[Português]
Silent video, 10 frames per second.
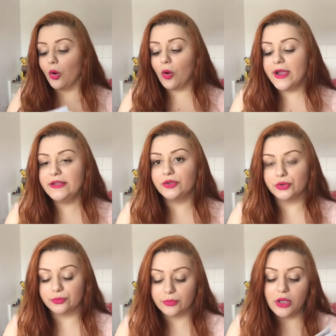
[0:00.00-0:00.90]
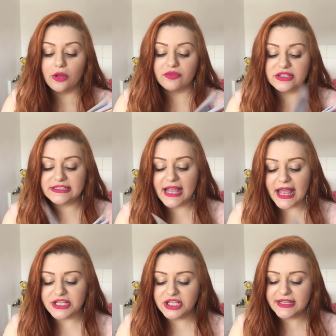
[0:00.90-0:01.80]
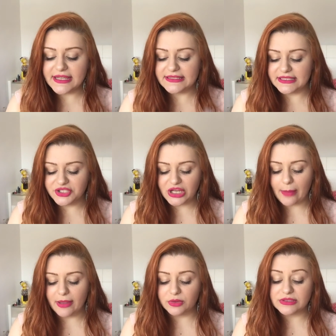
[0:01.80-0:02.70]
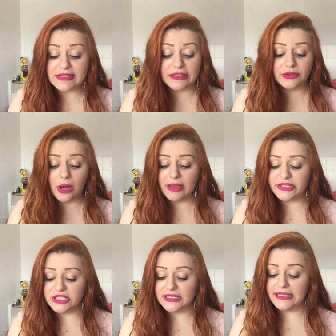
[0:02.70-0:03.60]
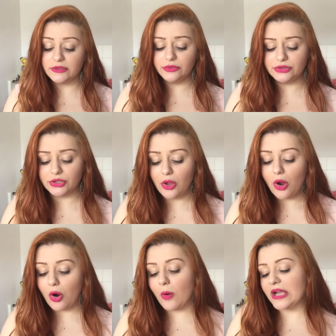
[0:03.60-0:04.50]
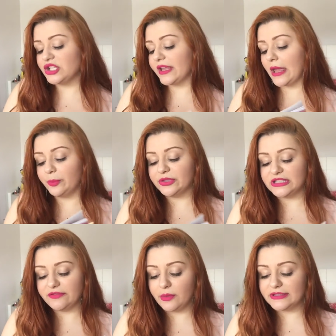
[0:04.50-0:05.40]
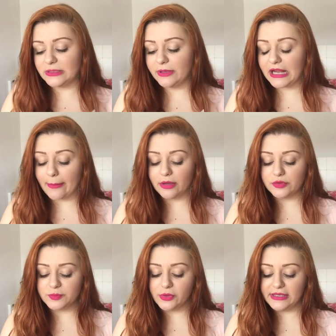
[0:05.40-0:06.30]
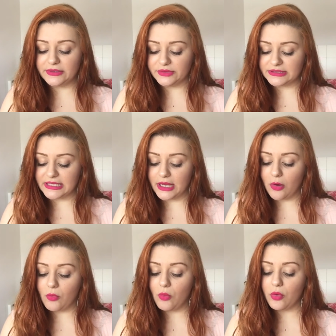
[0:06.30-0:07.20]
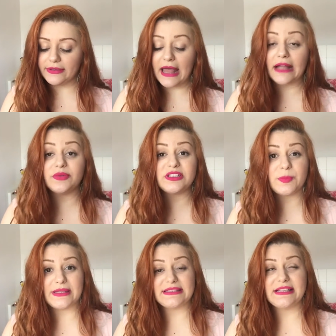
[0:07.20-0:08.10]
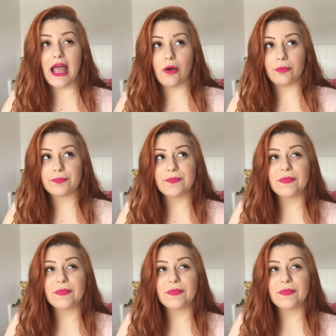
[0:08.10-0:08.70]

Oito, você acha que existe cabelos naturalmente lindos ou acha que é impossível exibir cabelos bonitos sem algum cuidado especial?